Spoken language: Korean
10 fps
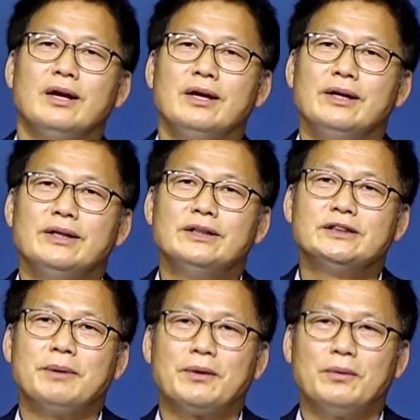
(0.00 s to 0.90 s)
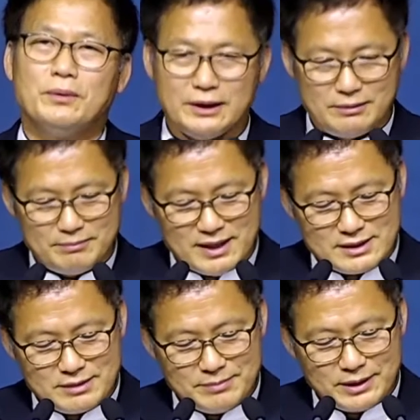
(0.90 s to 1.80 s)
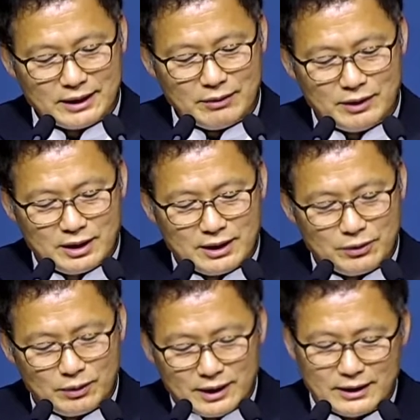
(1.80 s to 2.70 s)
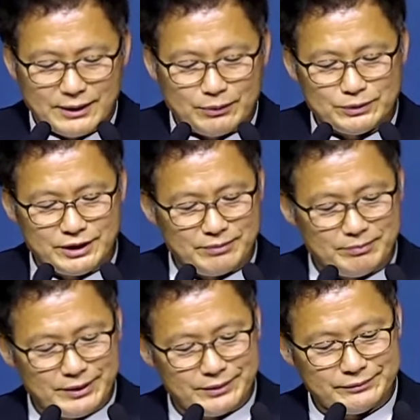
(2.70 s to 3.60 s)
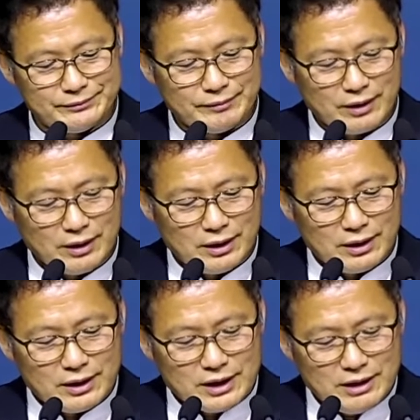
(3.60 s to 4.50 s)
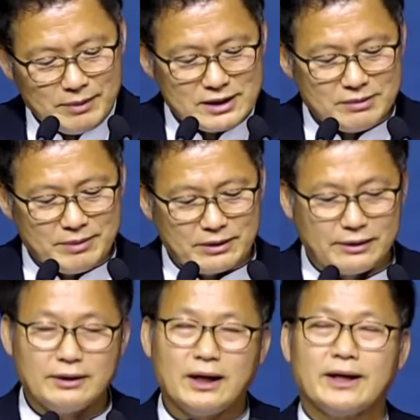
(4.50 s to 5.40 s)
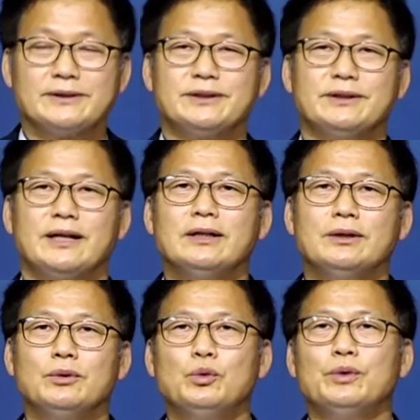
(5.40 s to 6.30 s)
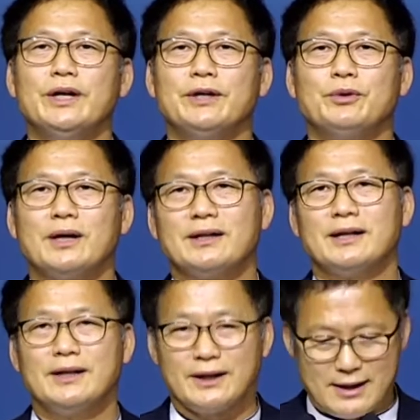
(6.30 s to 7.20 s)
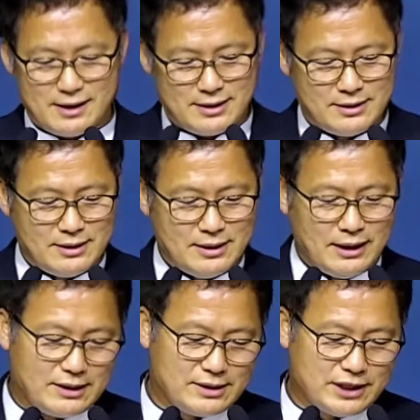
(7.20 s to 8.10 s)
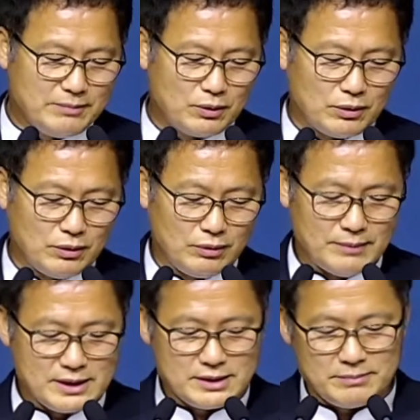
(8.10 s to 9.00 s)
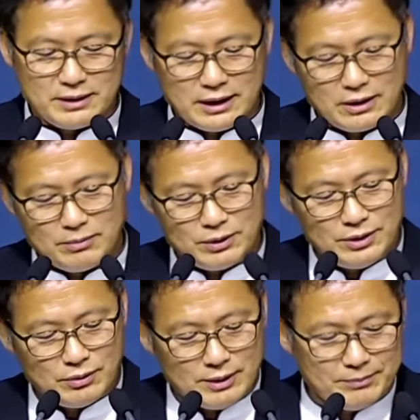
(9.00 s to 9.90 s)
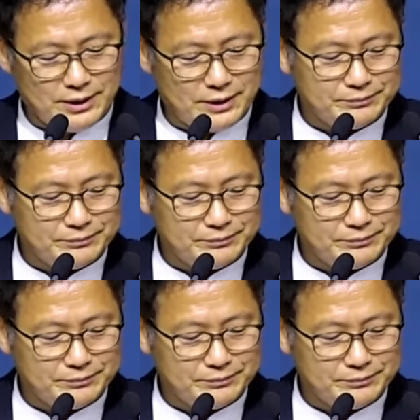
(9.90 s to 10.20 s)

이것이 바로 오늘 말씀의 다윗과 요나단의 우정입니다. 이 말씀에 근거하여서 나는 누구의 요나단인가 하는 제목으로 말씀을 나눠보려고 합니다.